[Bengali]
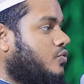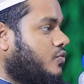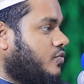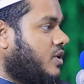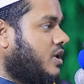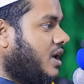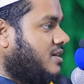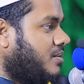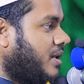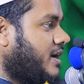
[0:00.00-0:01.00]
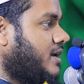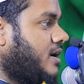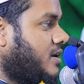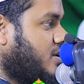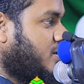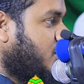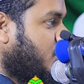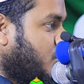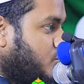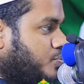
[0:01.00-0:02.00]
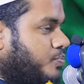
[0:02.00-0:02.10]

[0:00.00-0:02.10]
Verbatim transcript: ইউসুফ আর তার ভাইয়েরা তো